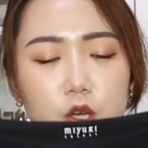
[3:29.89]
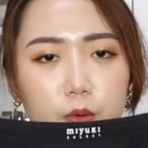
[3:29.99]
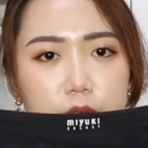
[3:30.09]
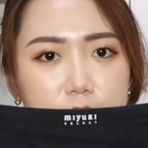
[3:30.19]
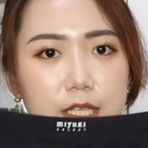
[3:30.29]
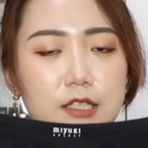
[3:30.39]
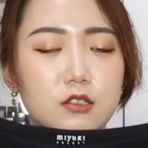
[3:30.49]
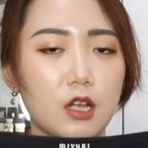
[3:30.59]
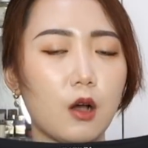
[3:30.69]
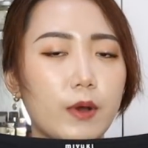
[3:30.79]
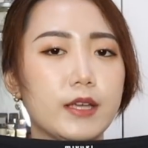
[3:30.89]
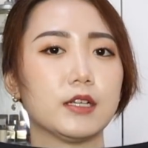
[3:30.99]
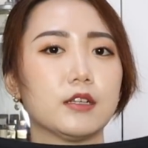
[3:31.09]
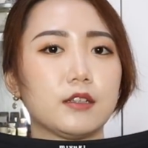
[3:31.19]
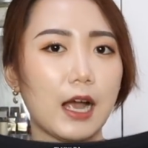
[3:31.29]
有一点稍微
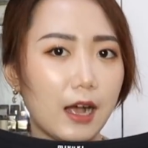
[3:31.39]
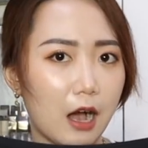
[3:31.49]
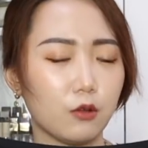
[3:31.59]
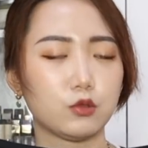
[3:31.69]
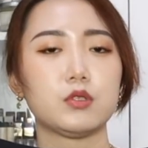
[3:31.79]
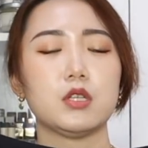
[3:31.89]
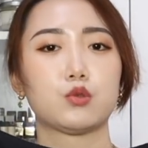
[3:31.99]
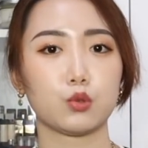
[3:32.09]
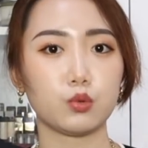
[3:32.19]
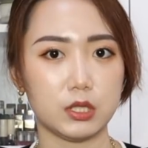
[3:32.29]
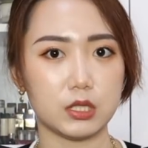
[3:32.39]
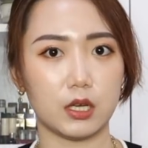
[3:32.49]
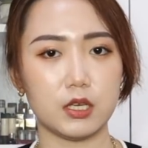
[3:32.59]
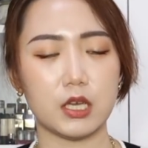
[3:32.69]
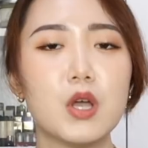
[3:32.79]
的，刚好就是舒适
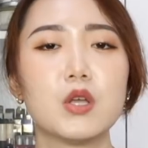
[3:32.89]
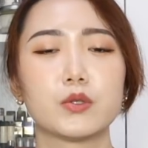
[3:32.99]
而已。